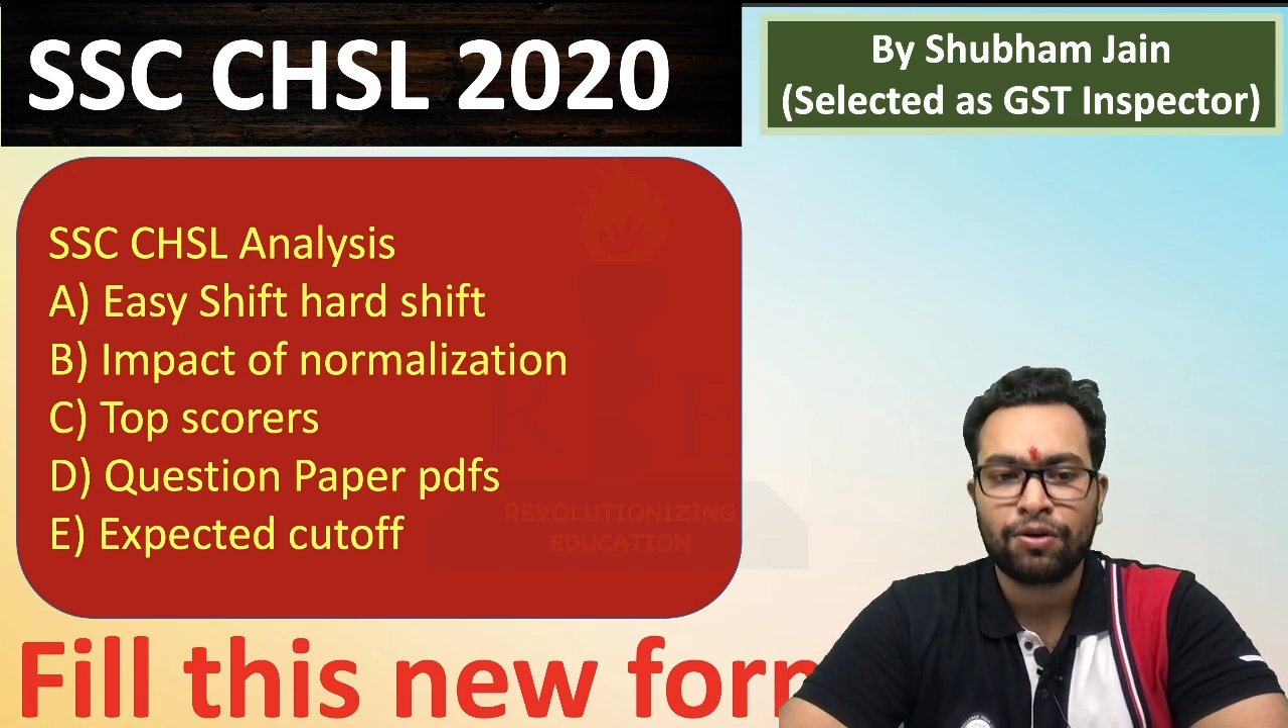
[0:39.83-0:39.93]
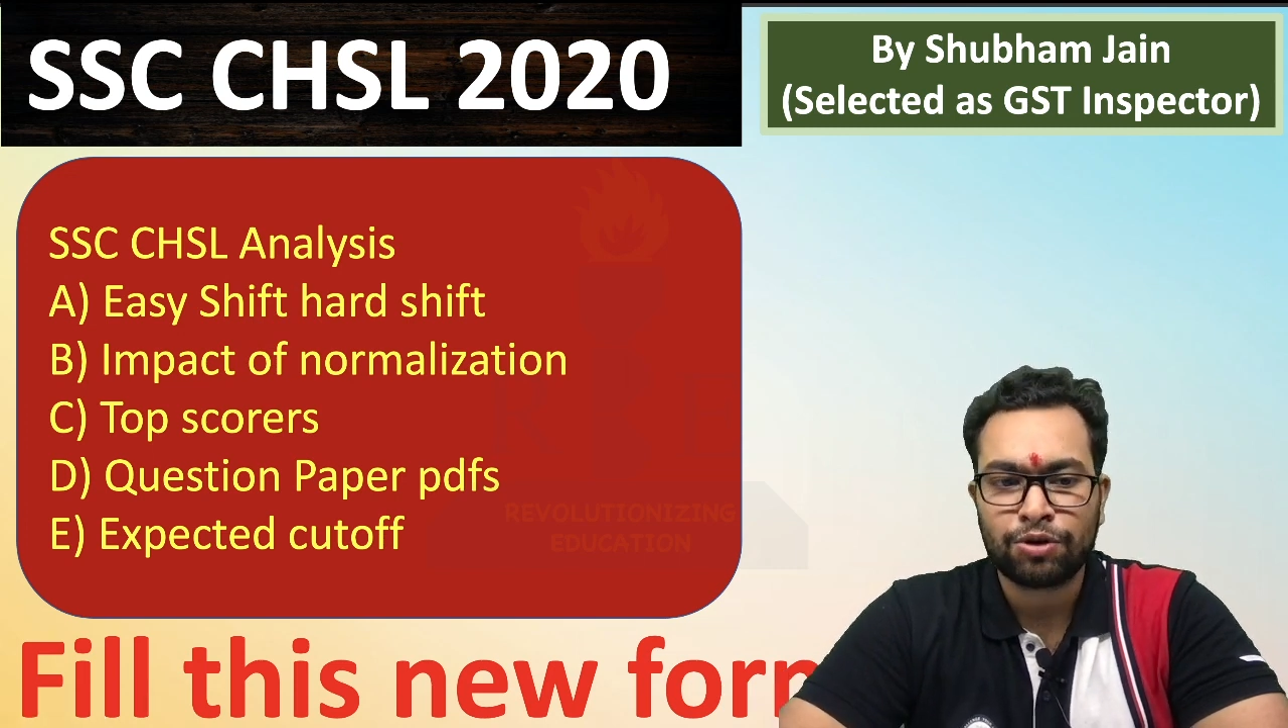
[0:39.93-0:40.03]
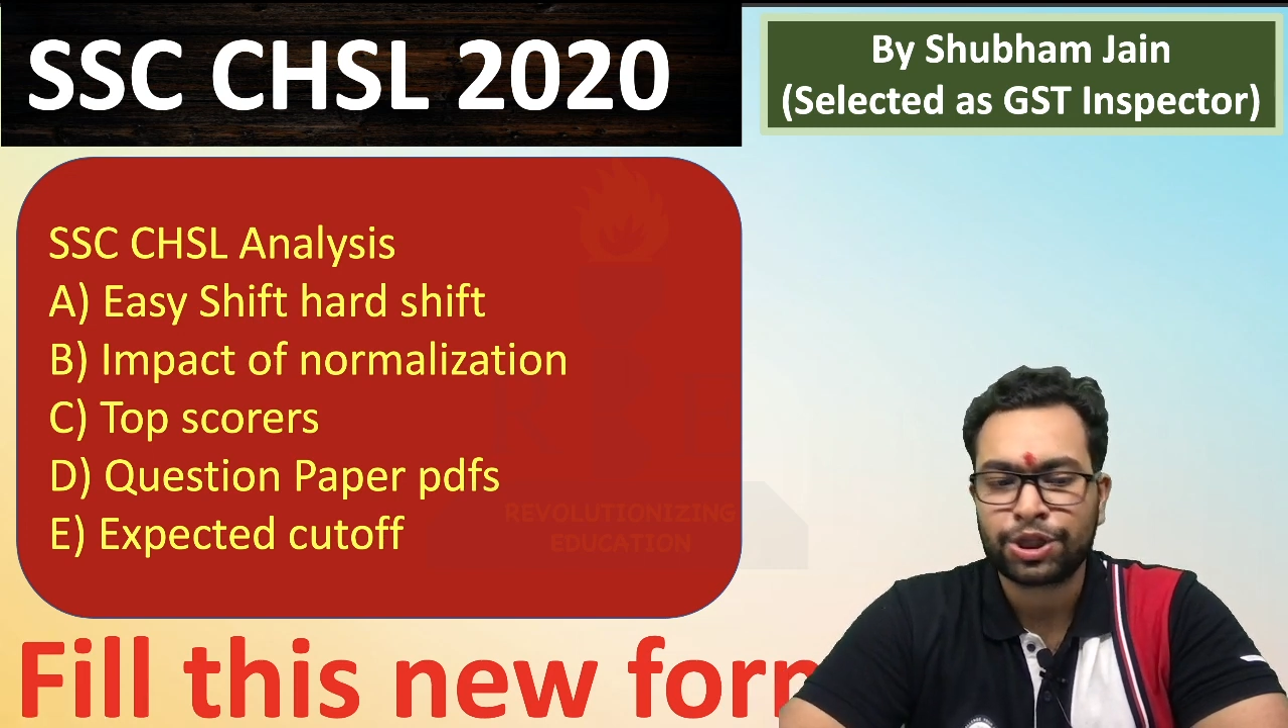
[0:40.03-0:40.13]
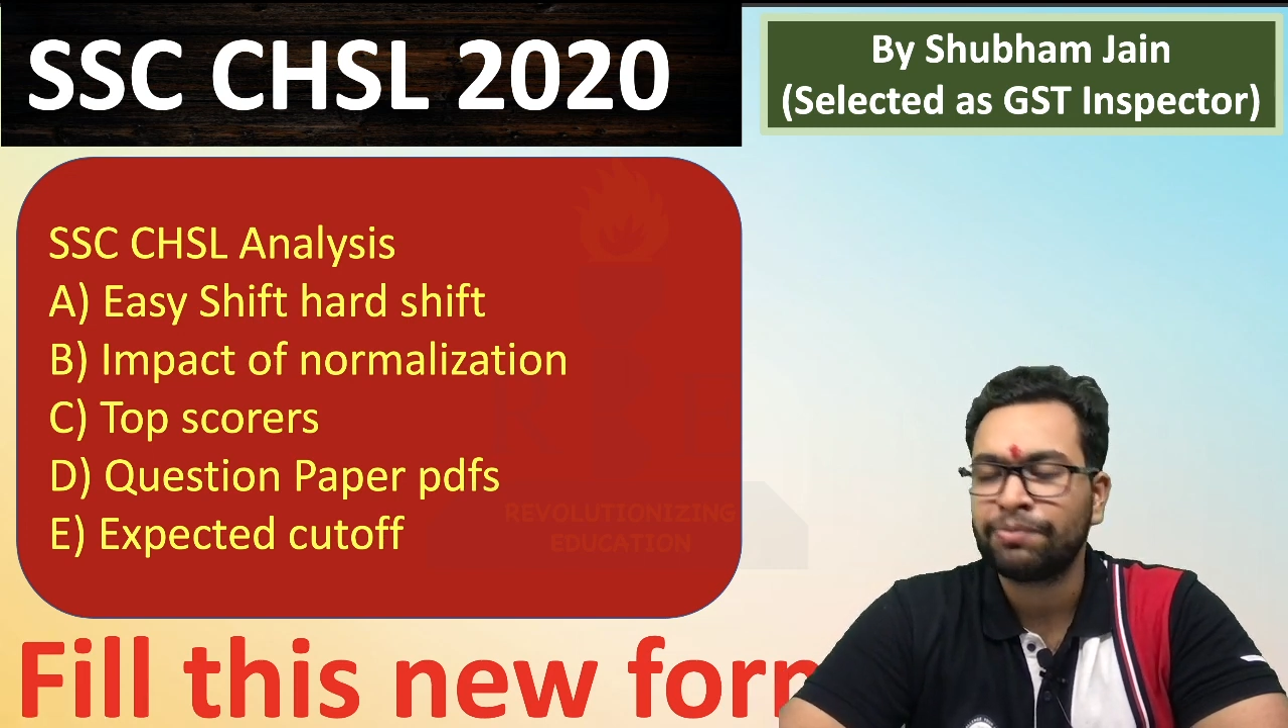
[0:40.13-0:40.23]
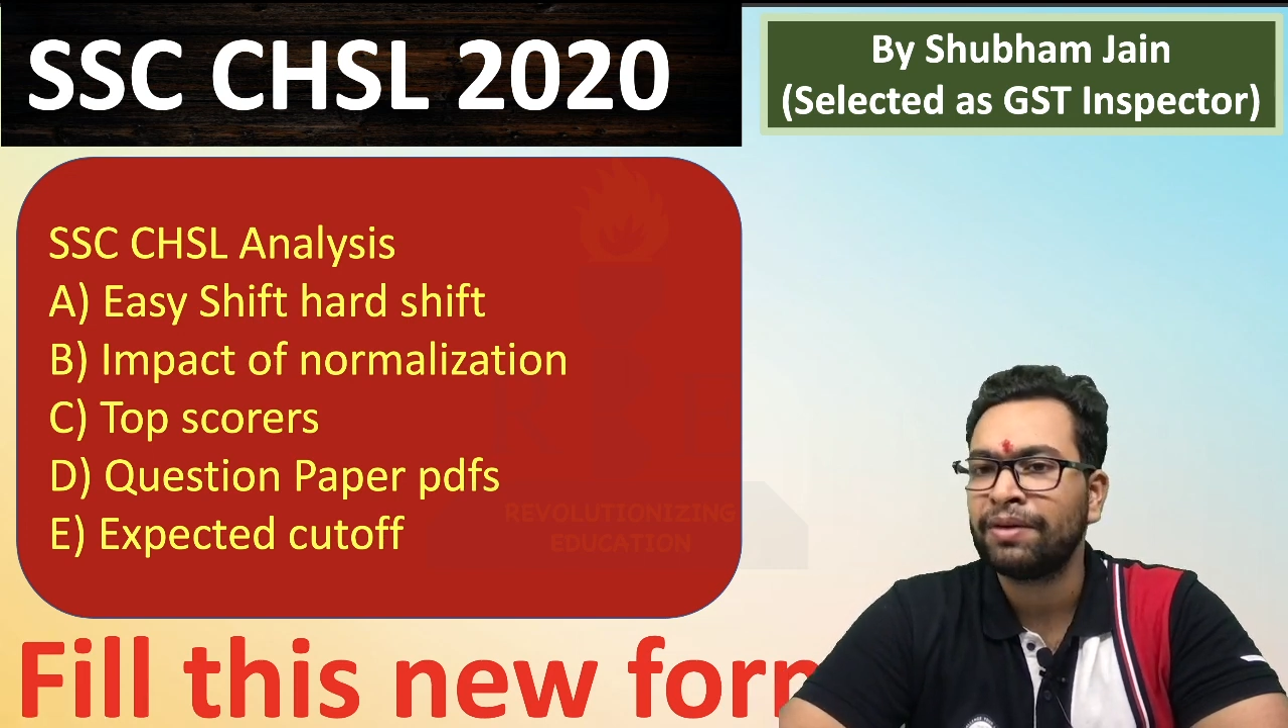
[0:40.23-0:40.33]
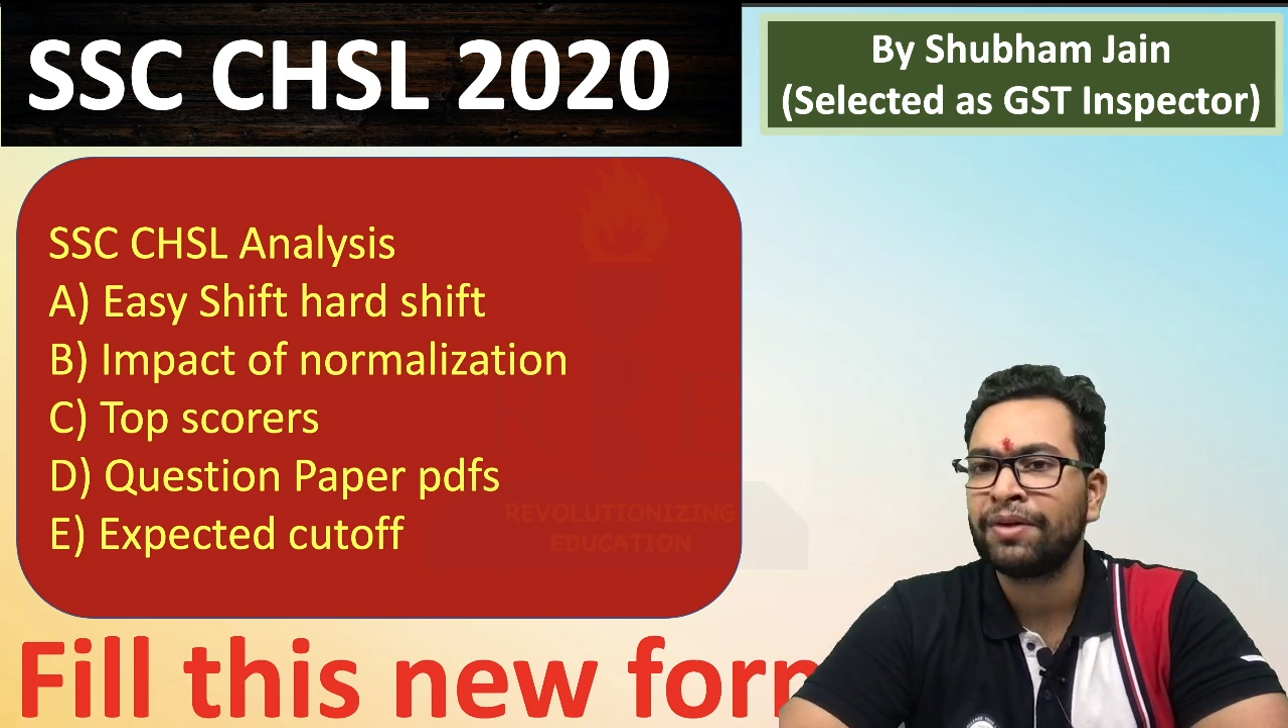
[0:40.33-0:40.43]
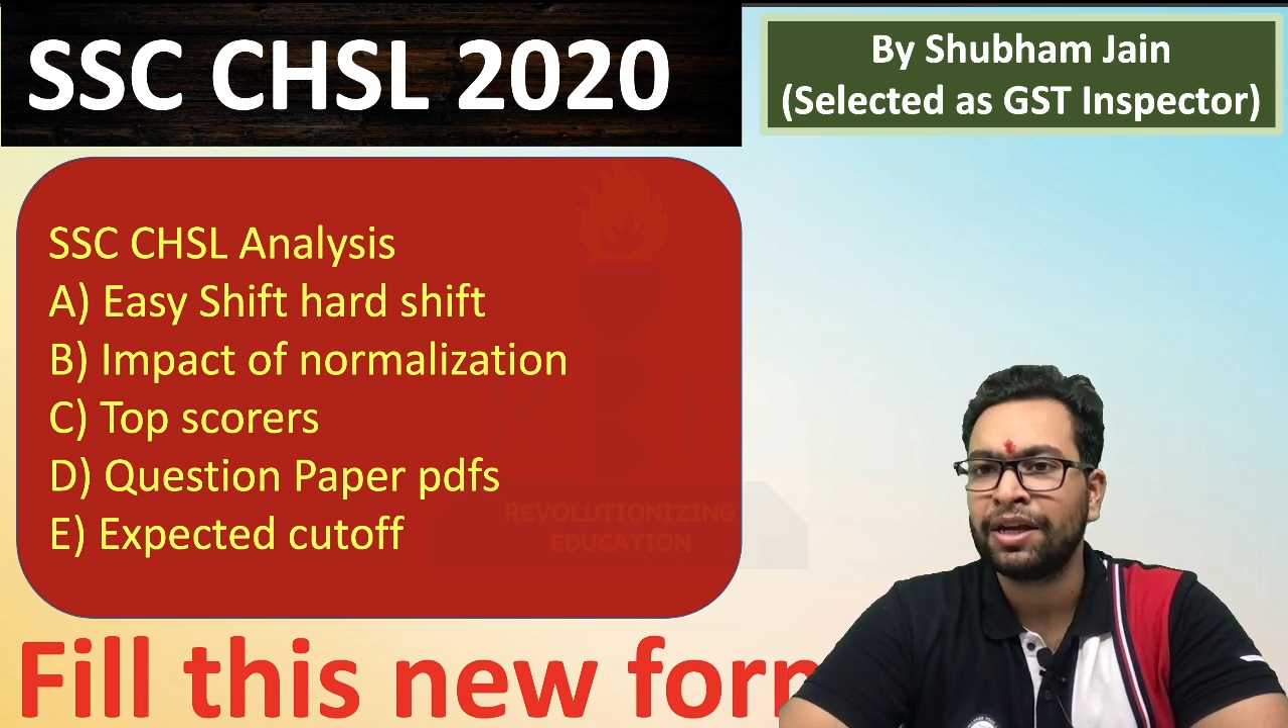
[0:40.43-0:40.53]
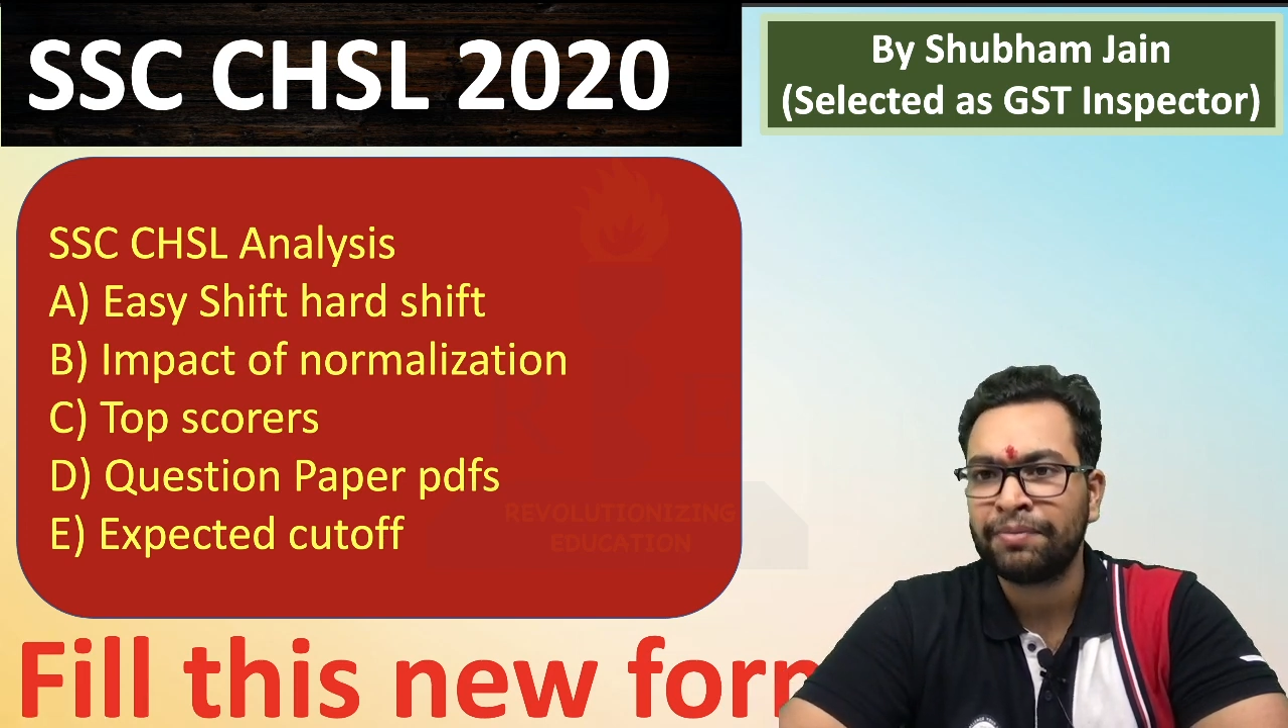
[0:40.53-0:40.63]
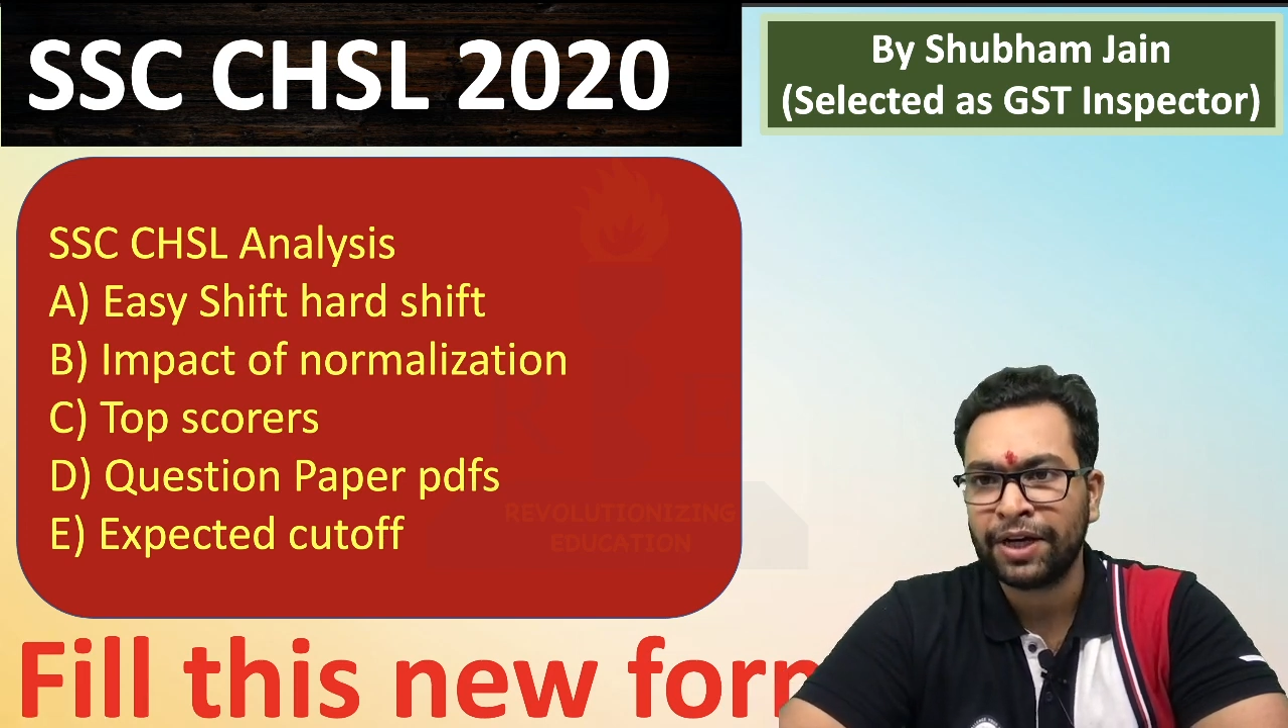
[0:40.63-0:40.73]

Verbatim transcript: क्वेश्चन पेपर की